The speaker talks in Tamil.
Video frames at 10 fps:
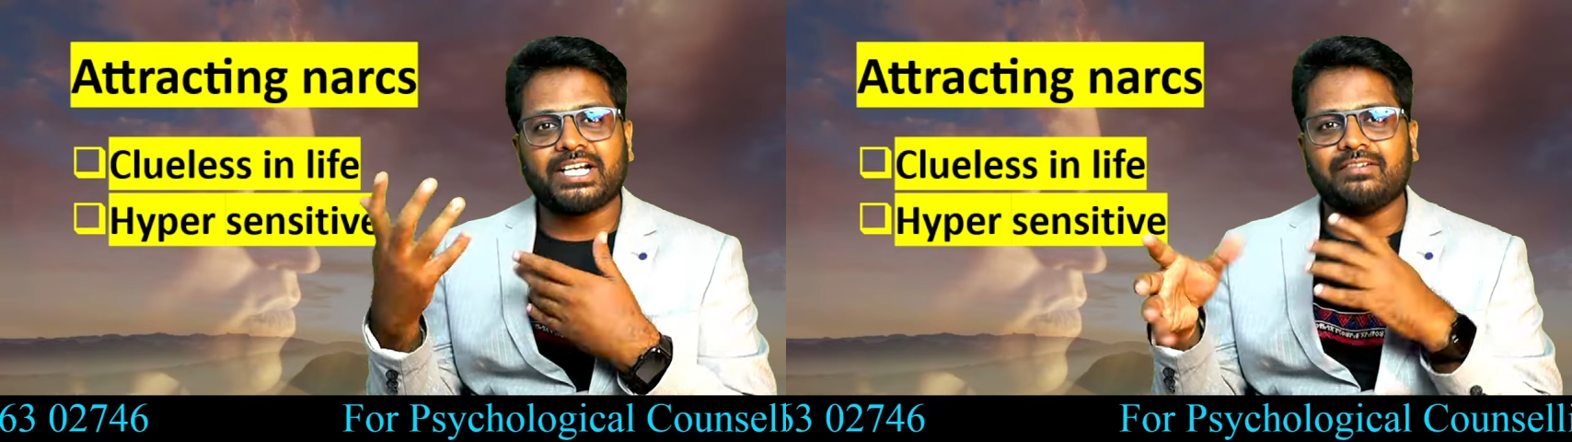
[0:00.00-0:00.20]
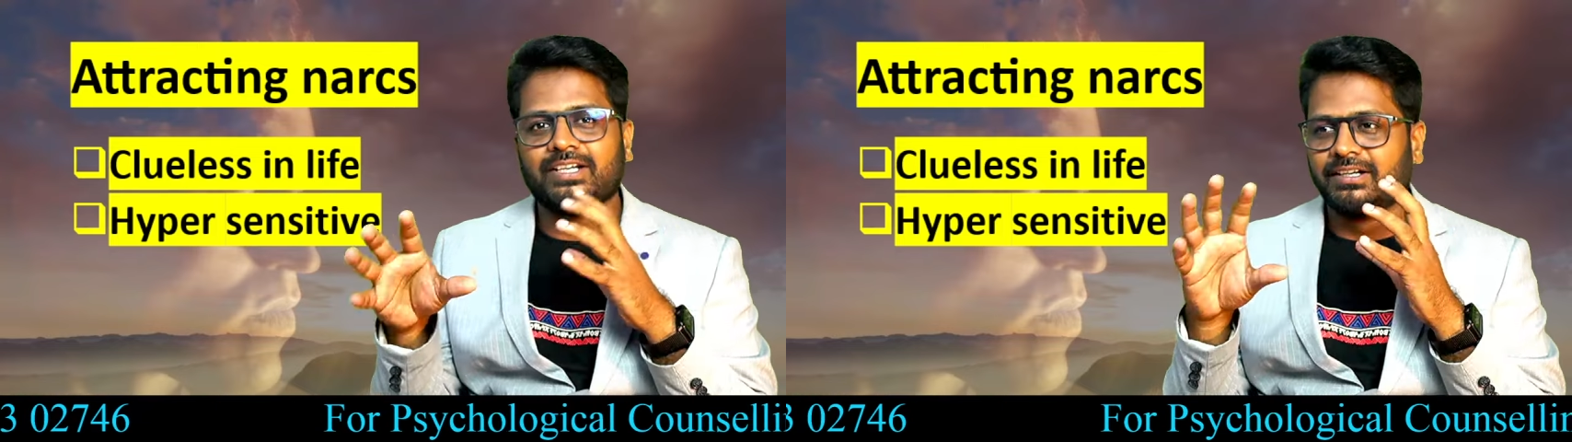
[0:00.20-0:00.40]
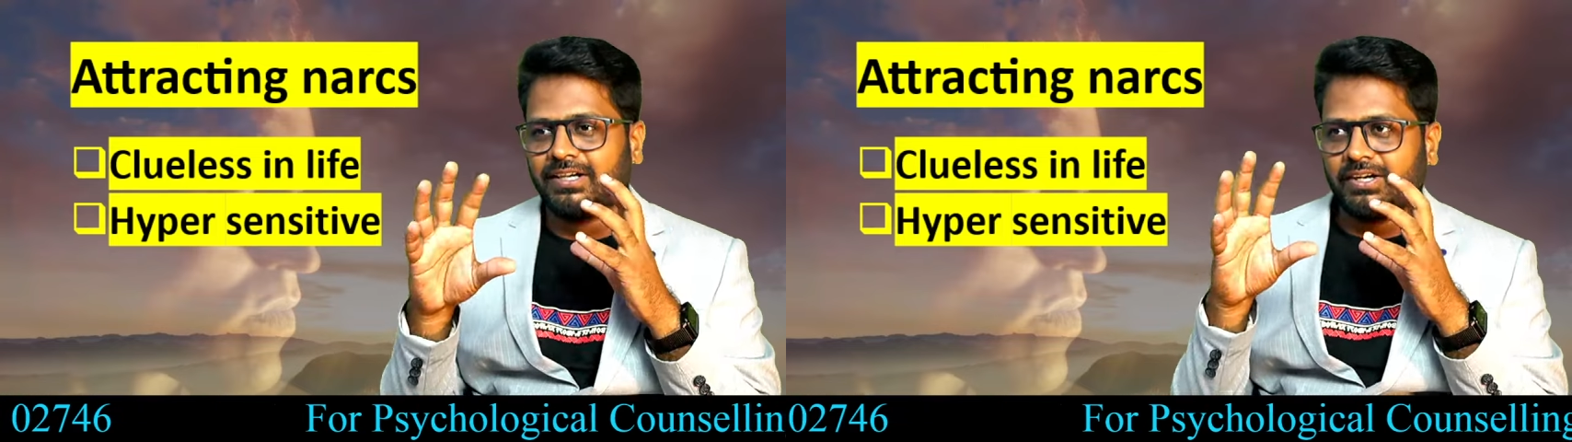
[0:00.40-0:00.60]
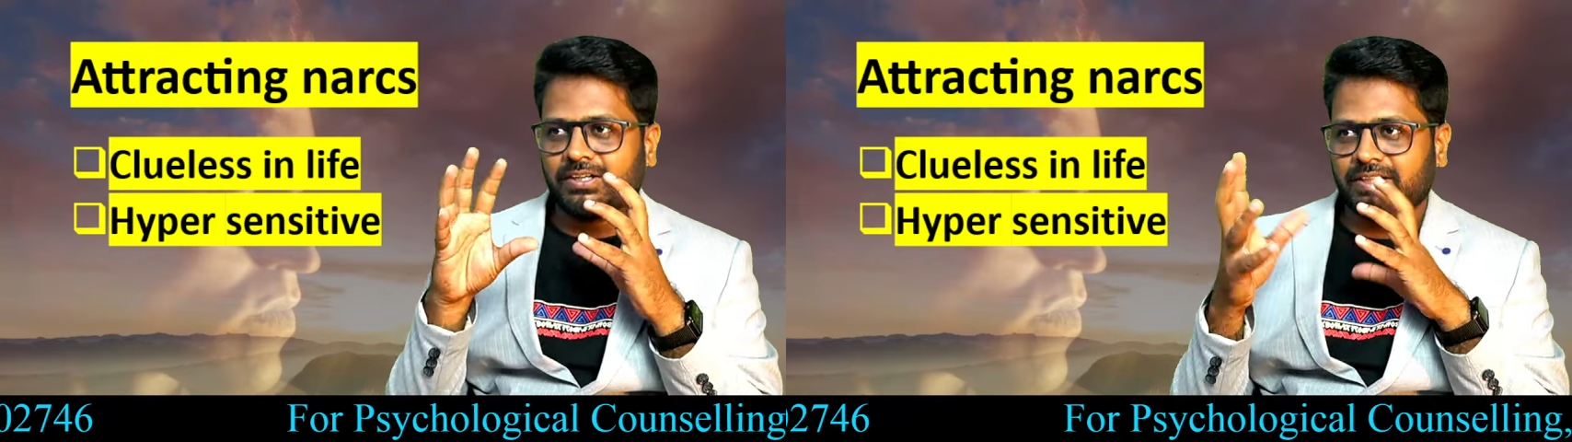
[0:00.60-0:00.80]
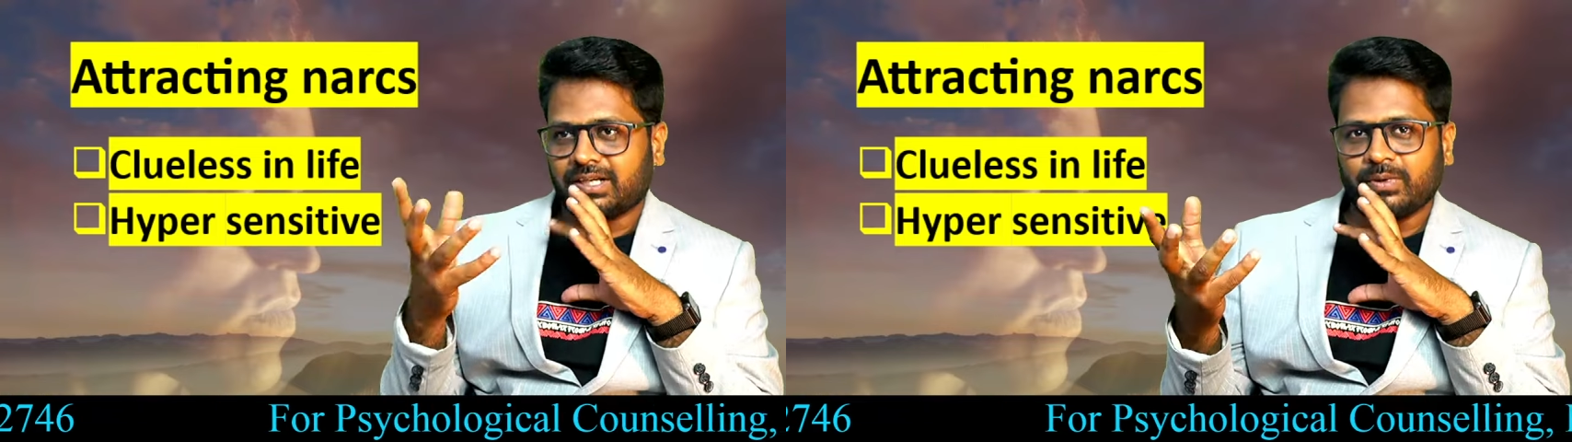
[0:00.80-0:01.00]
ஆயிடுவீங்க
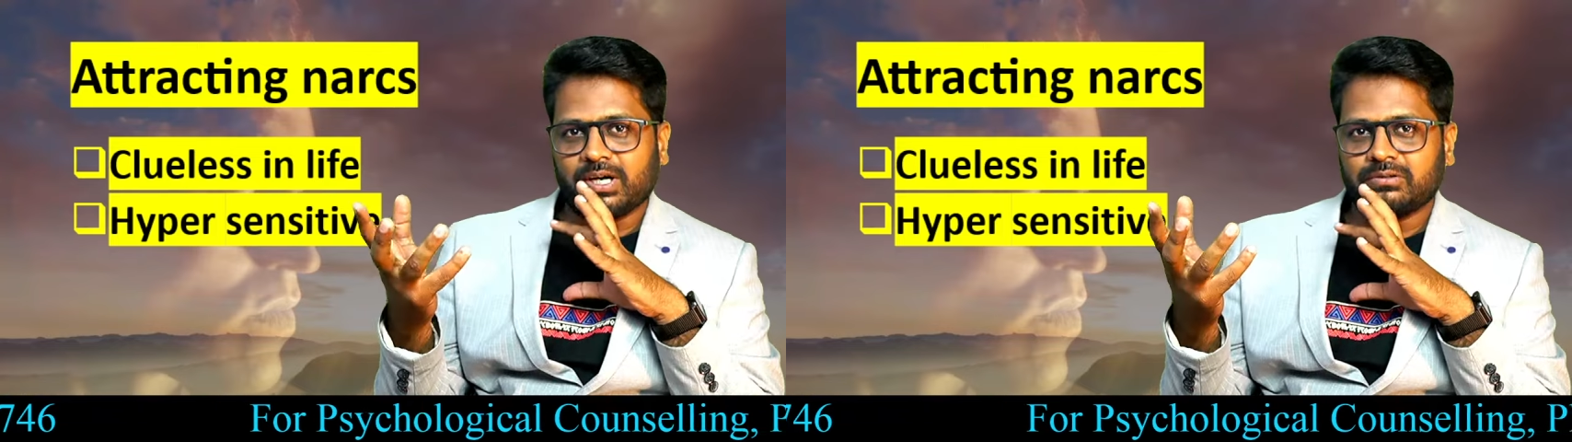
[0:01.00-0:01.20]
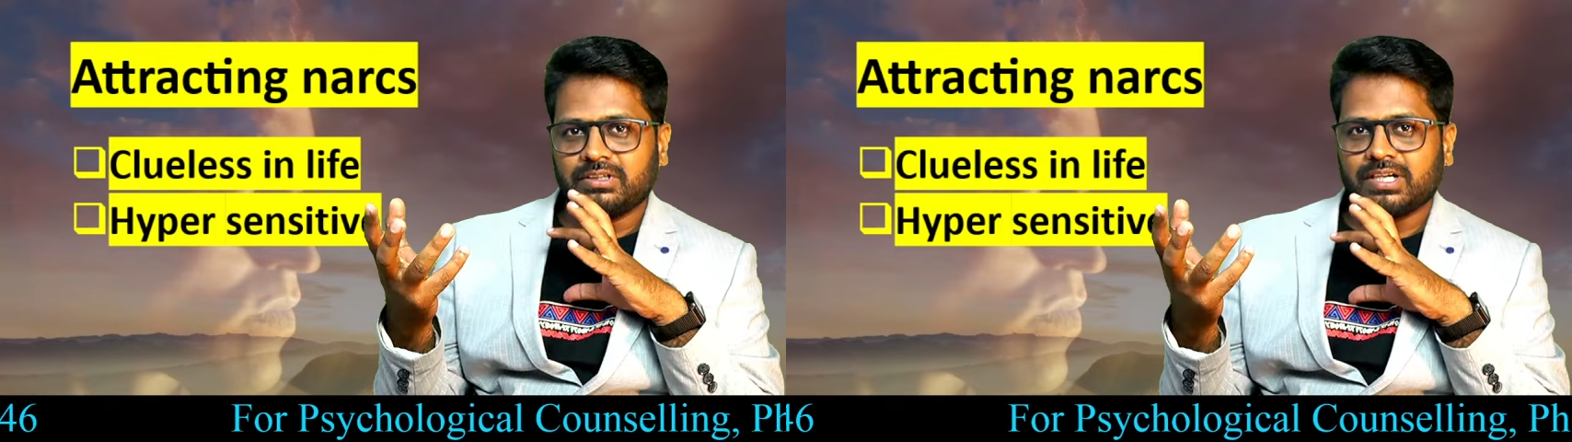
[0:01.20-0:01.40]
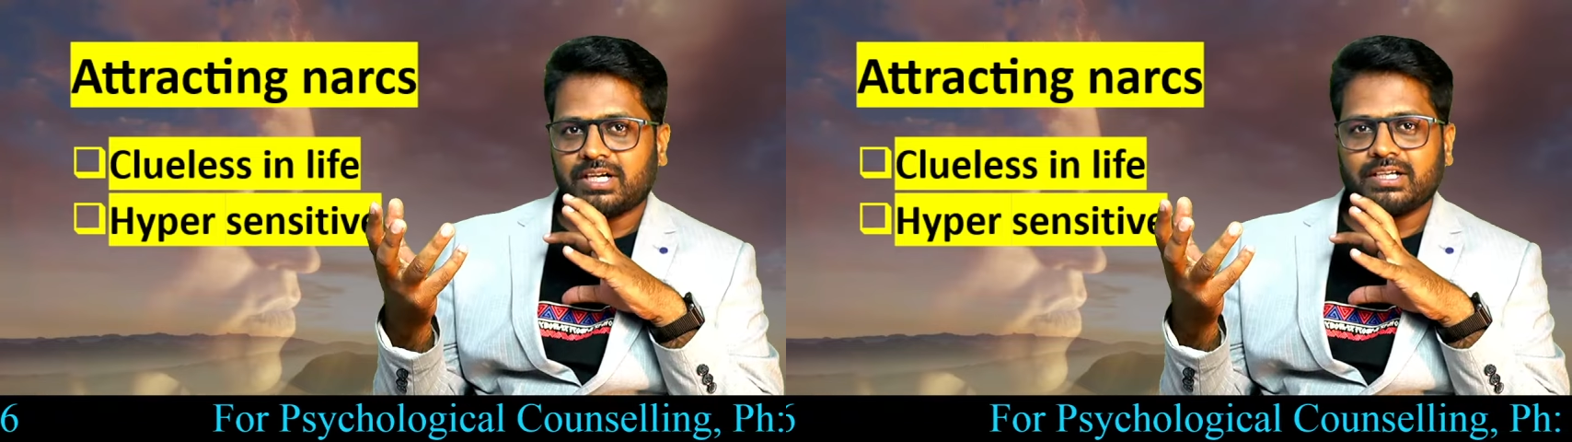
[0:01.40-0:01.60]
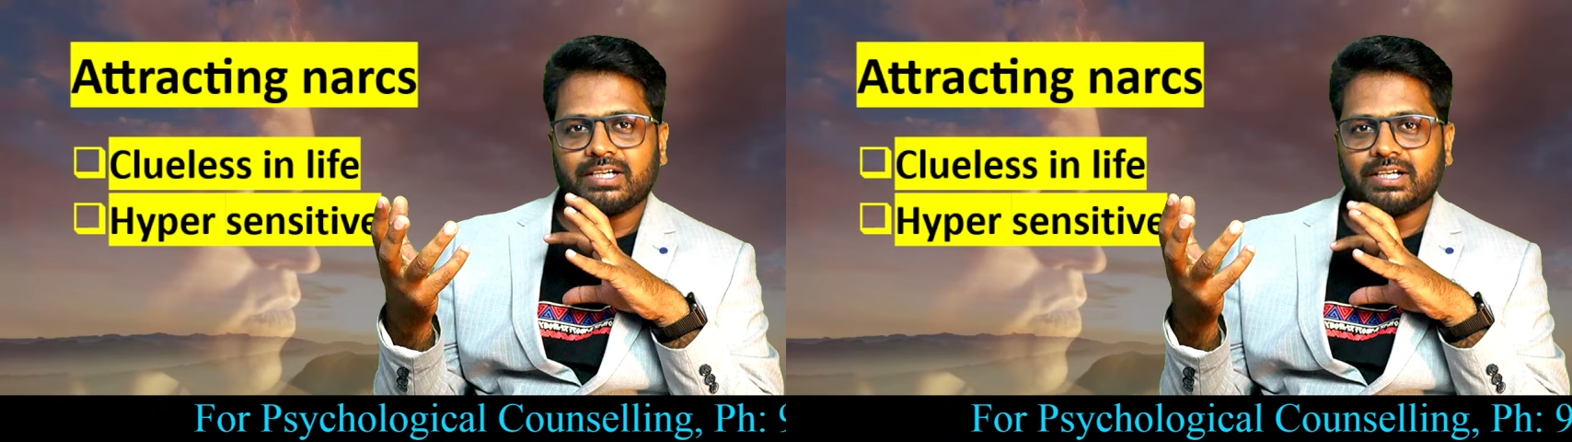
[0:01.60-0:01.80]
திறமையாகவும் இருக்கிறாங்க